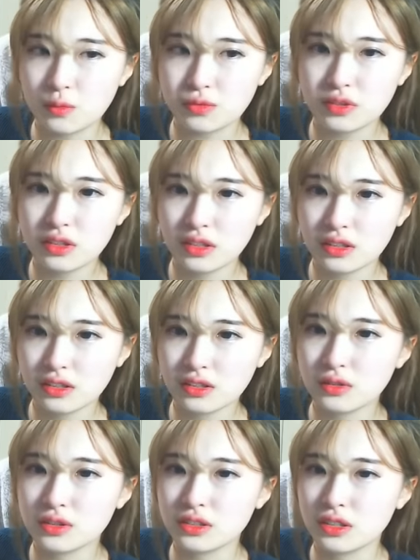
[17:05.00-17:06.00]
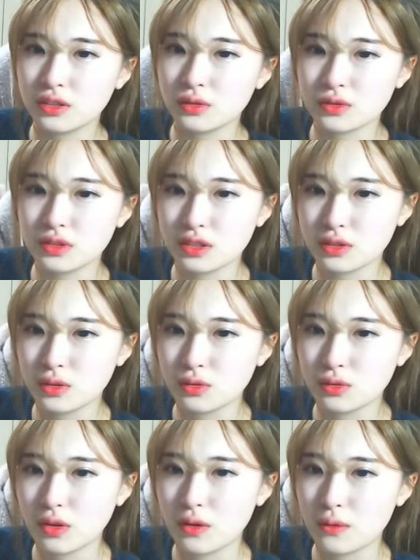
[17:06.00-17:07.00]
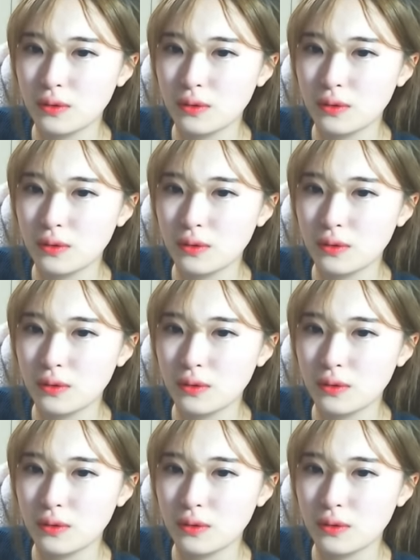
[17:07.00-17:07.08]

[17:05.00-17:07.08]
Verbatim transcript: 분위기 흐려지게 돼서 진짜 죄송해요.